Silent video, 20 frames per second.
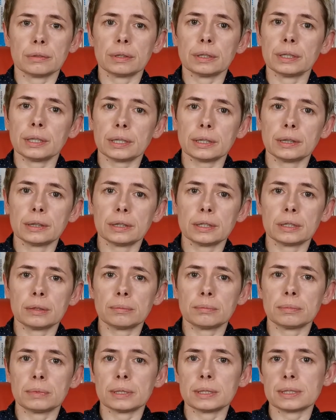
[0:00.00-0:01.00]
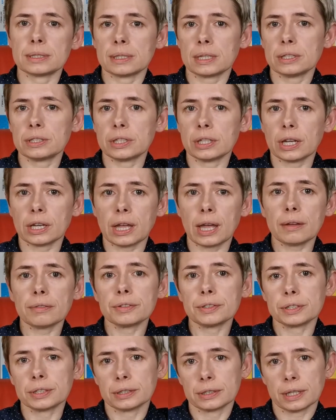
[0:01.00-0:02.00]
jednym z
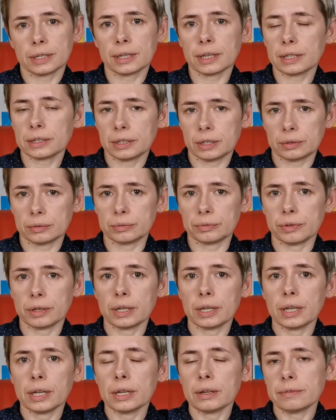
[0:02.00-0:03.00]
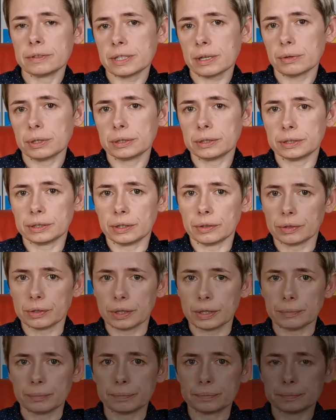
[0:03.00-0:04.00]
najciekawszych charakterów w całej
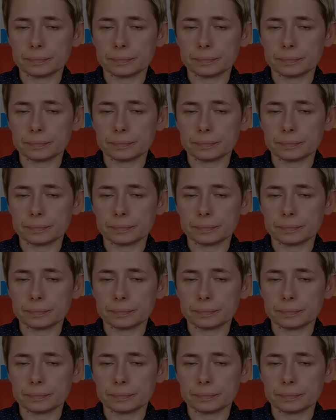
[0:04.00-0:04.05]
trylogii.